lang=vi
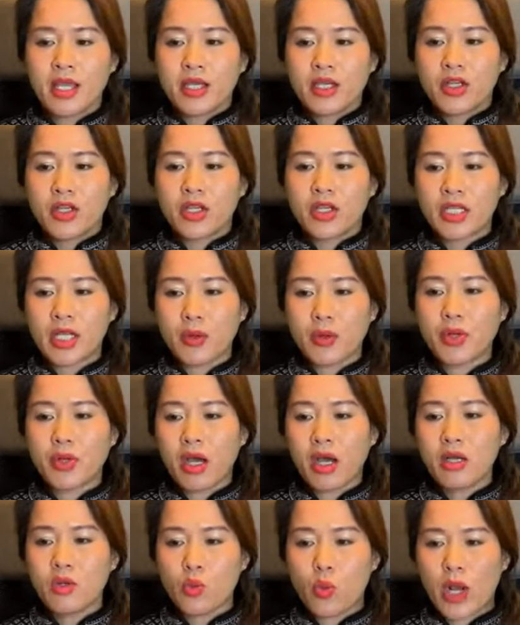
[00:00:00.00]
Sau
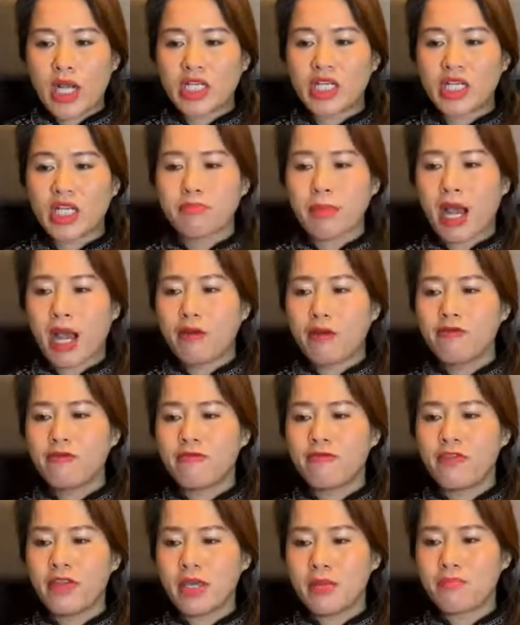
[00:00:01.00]
đó qua sách báo,
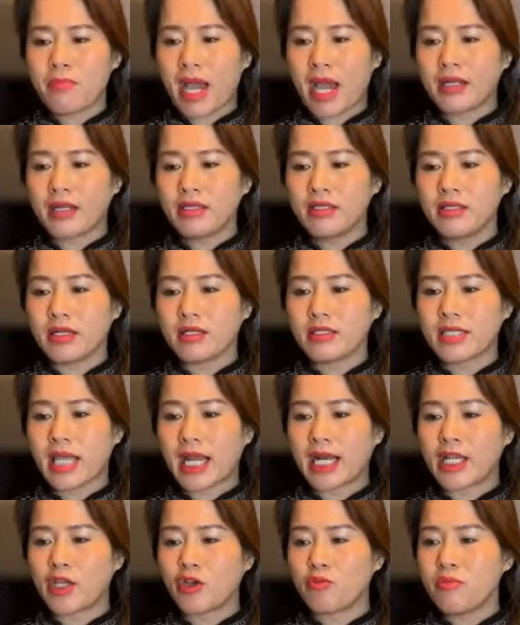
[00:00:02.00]
phim ảnh, những tài
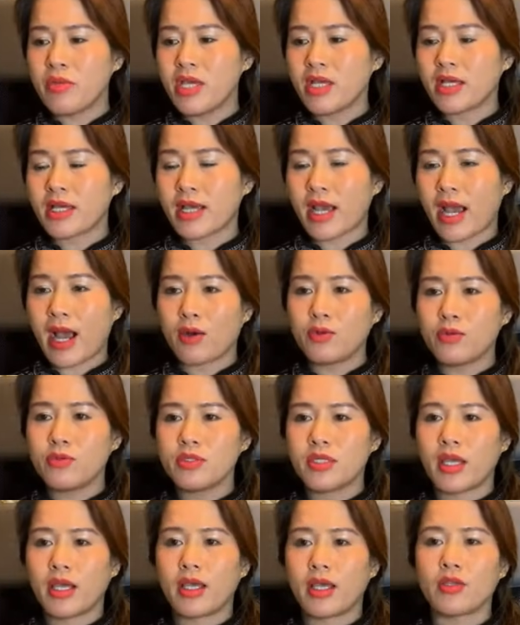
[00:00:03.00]
liệu biên khảo
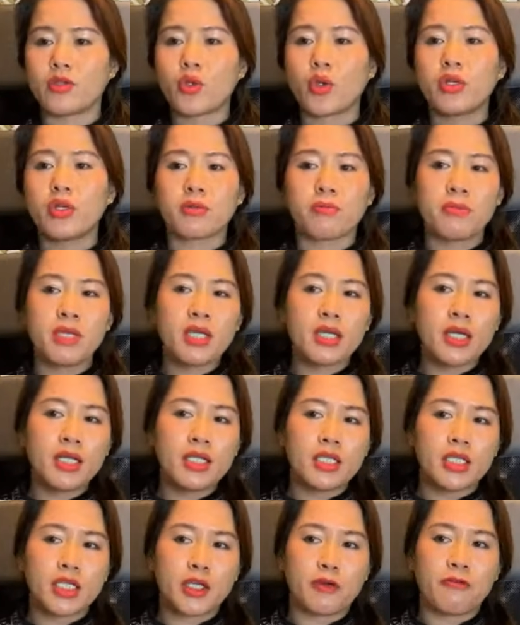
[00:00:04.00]
thì tôi được biết ít
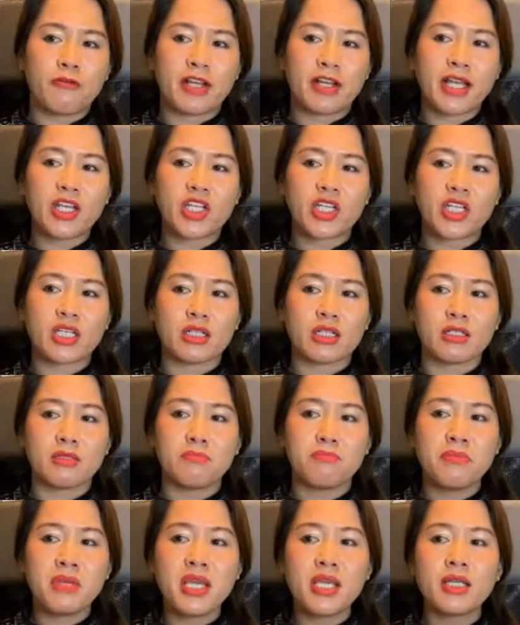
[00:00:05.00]
nhiều về cái sự
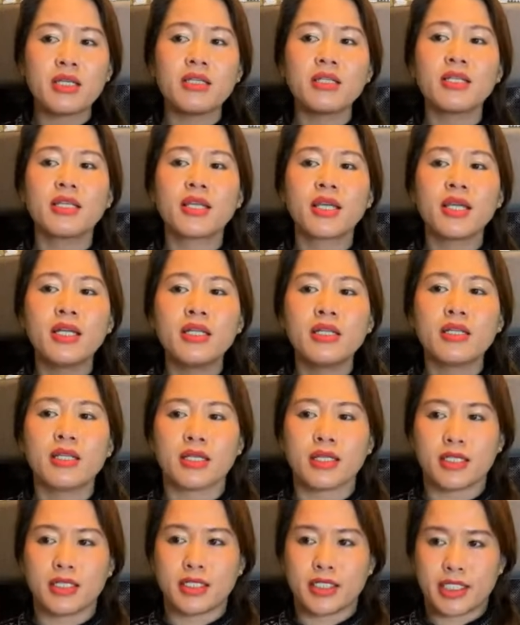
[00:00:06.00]
biến kinh
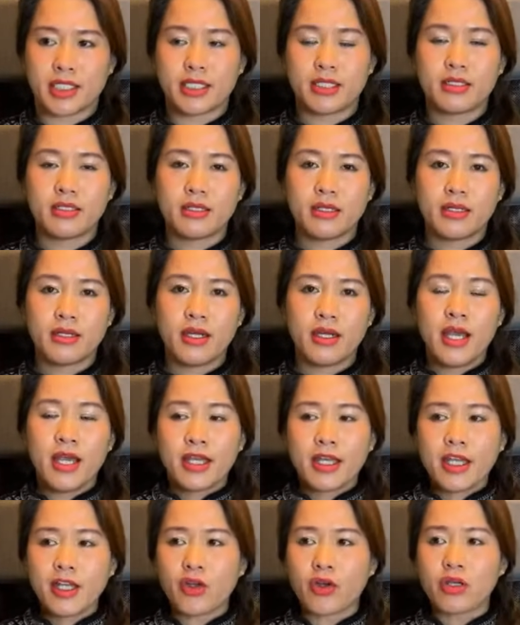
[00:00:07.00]
người.
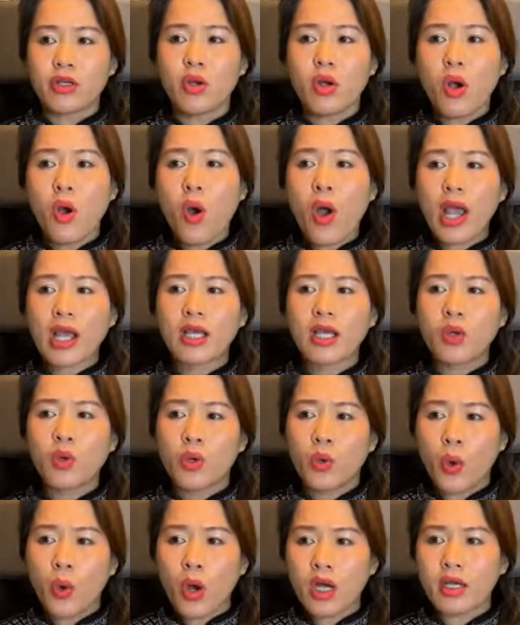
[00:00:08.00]
Cái nỗi oan
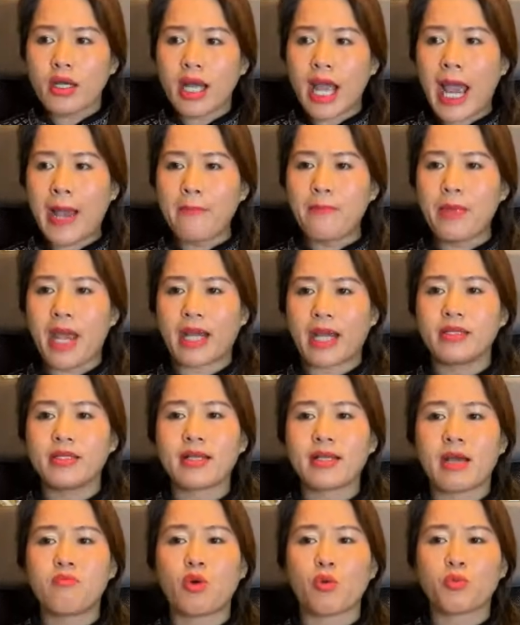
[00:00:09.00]
khuất ám ảnh cả
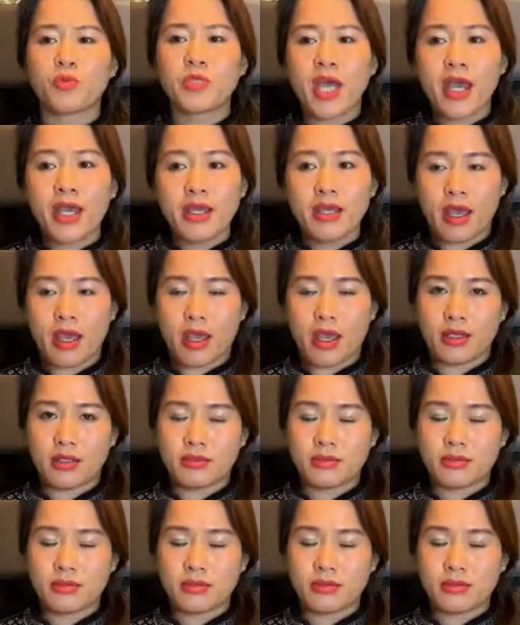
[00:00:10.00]
một thế hệ.